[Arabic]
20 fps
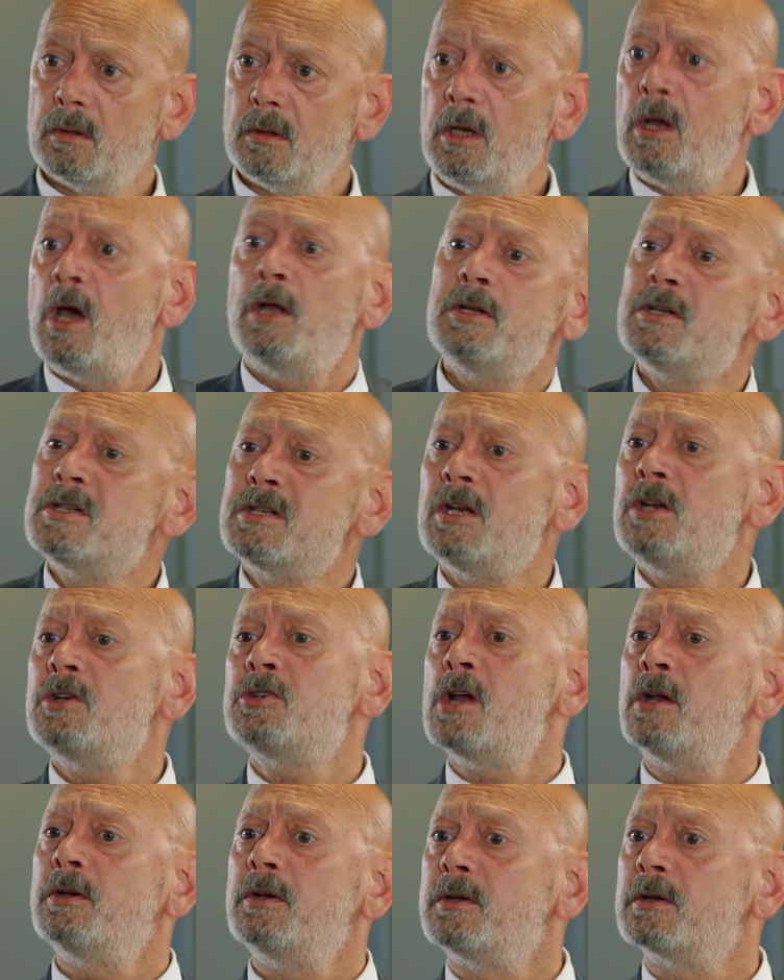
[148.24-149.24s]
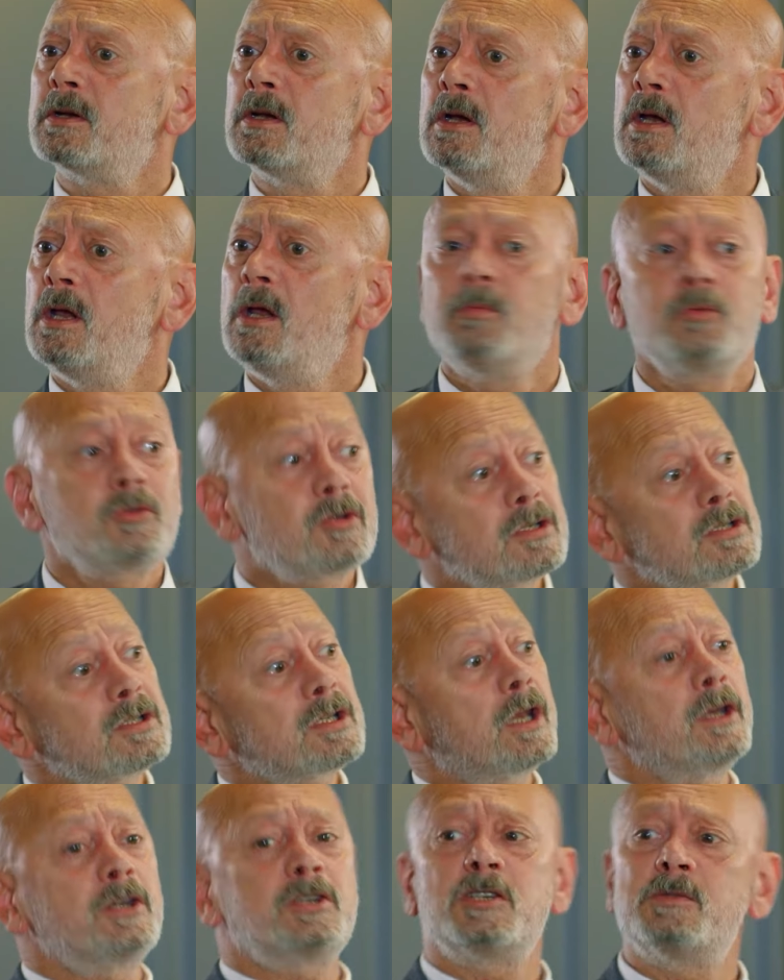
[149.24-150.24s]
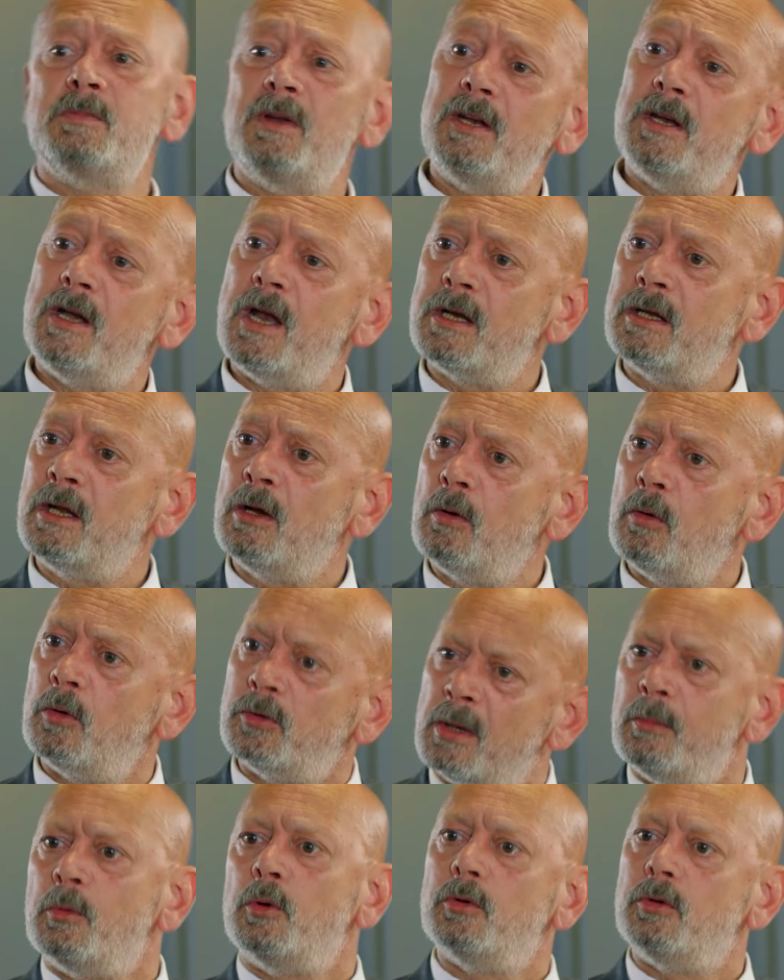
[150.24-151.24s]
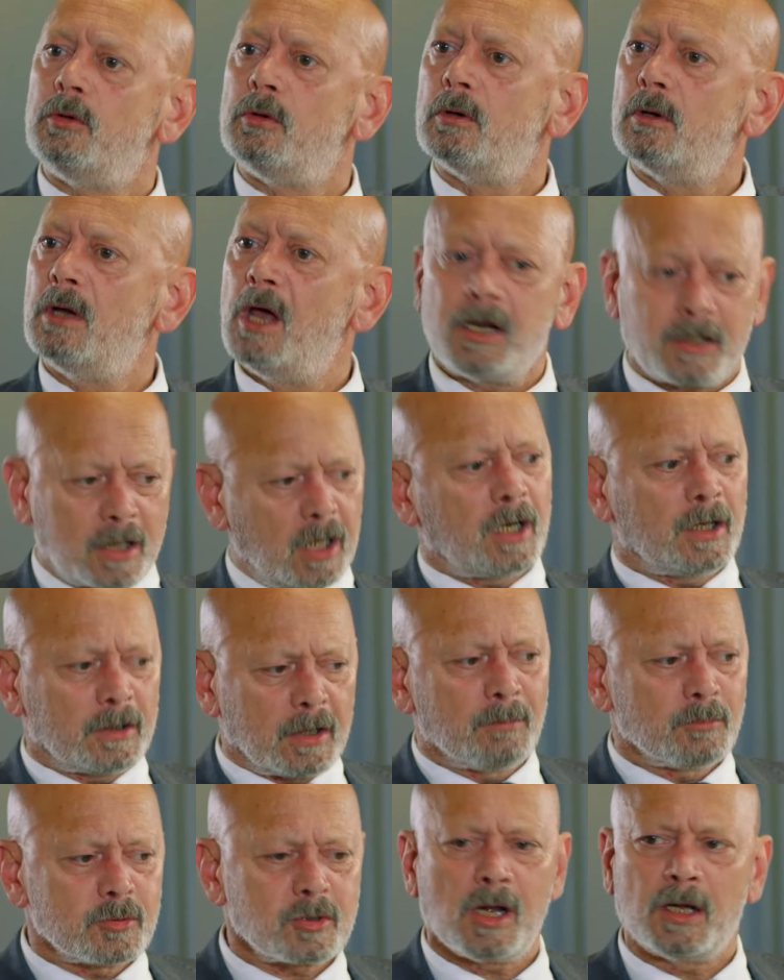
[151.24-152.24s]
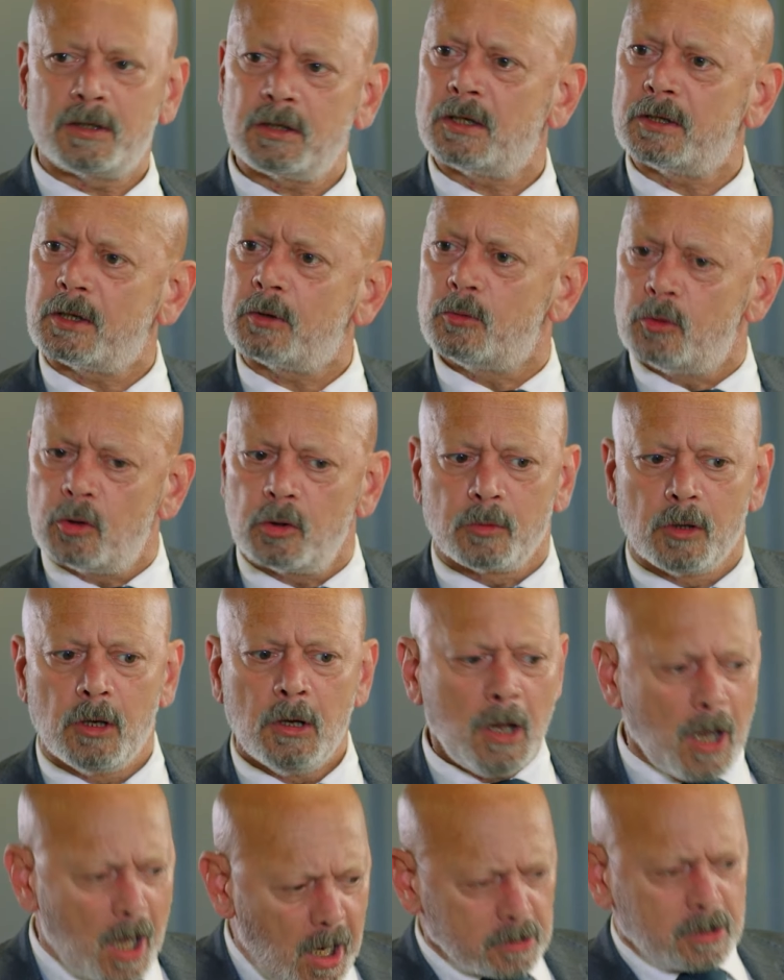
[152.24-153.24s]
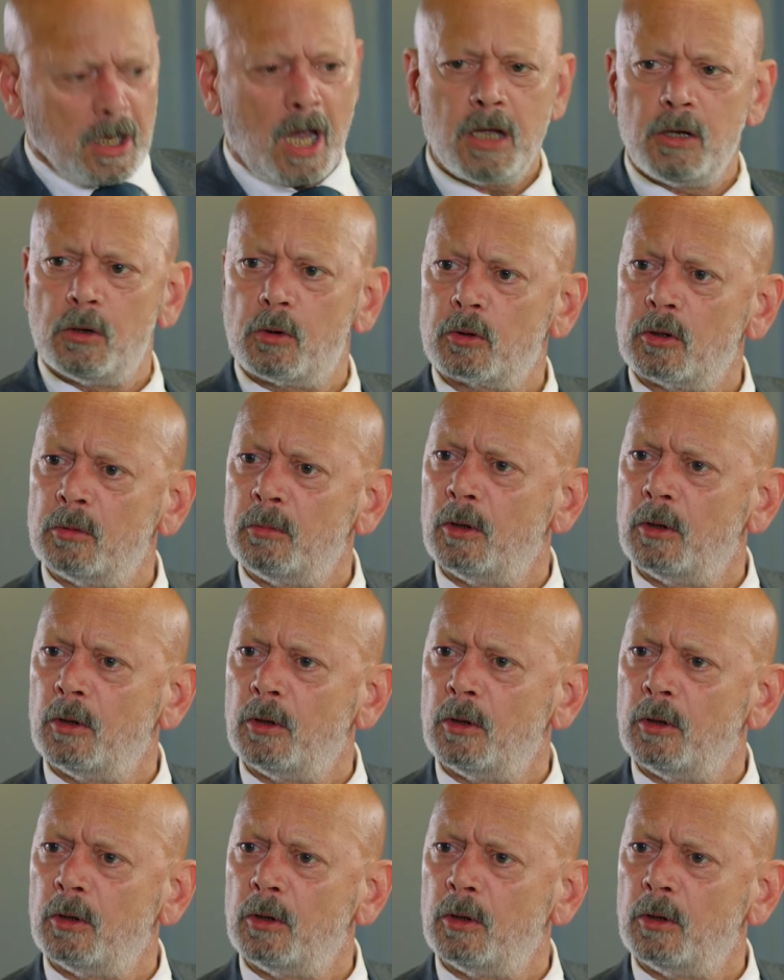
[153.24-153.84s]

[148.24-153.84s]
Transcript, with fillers: فهمت انها نايمه وابو الجزمه الصفراء معقول نايم لهلا ما عم صدق هالحكي الفاضي هدول شباب